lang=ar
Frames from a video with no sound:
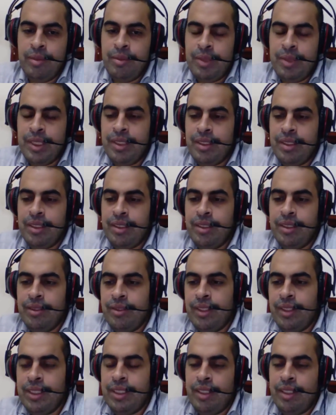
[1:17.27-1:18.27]
من
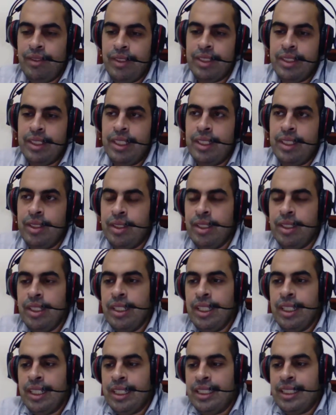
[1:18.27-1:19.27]
فتره لفتره يعني
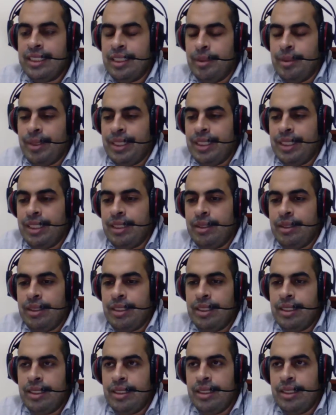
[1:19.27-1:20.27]
كان زمان
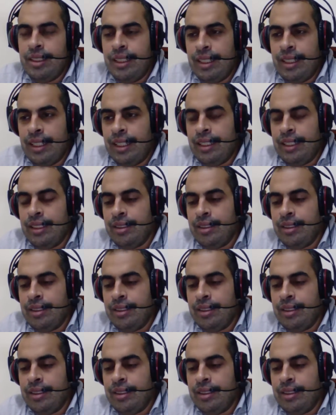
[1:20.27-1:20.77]
آه،